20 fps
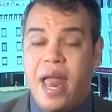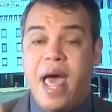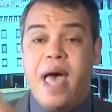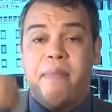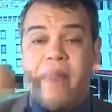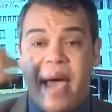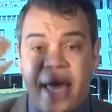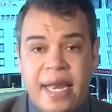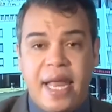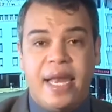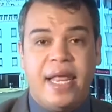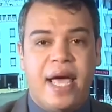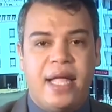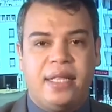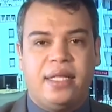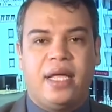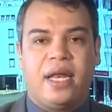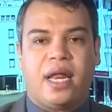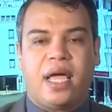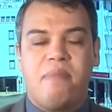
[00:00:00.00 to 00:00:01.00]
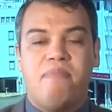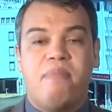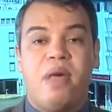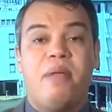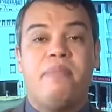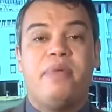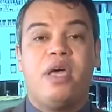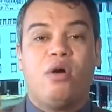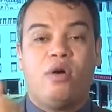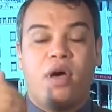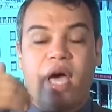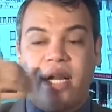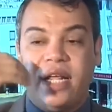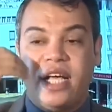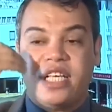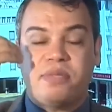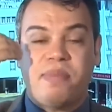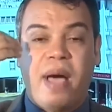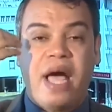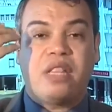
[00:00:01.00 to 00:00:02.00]
لا معنى لهذه القمه لم
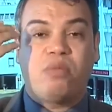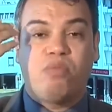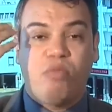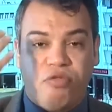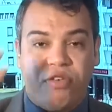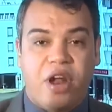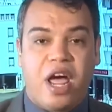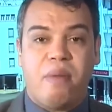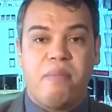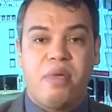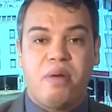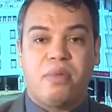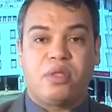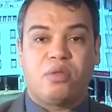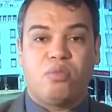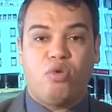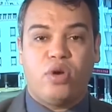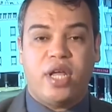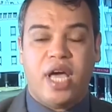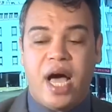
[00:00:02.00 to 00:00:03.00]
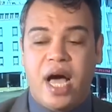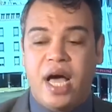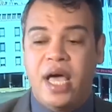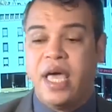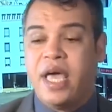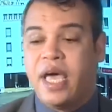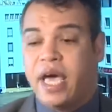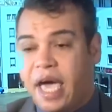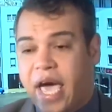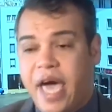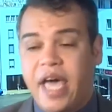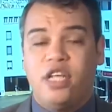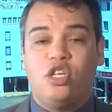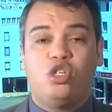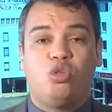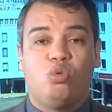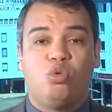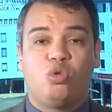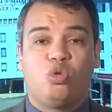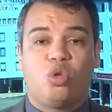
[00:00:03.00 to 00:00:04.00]
يعني اصبحت مفرغه من مضمونها
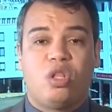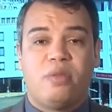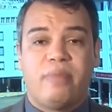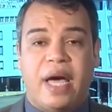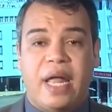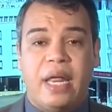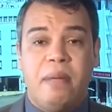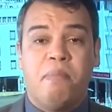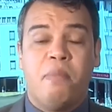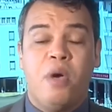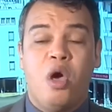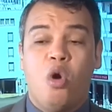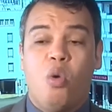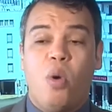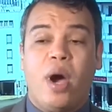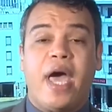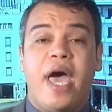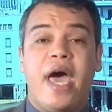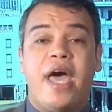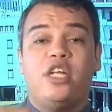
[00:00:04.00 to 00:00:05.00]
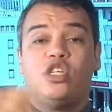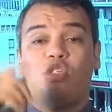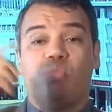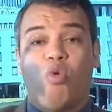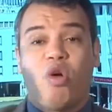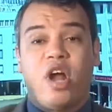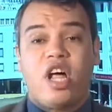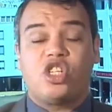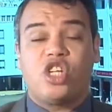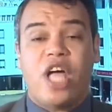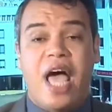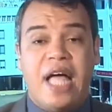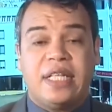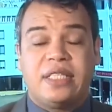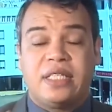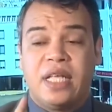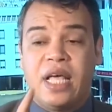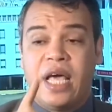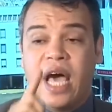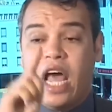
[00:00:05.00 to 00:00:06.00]
خارج وجود المغرب وخارج
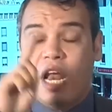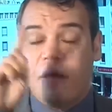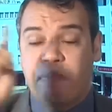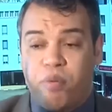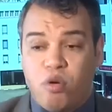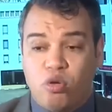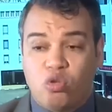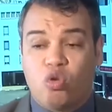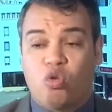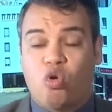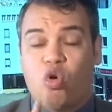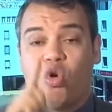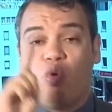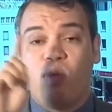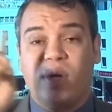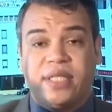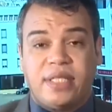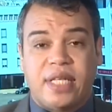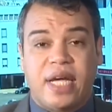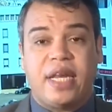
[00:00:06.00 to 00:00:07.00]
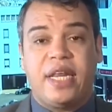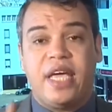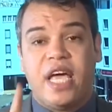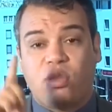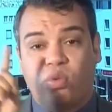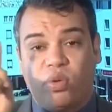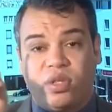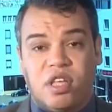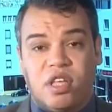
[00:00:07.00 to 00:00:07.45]
مراجعه البروتوكول والتقنيات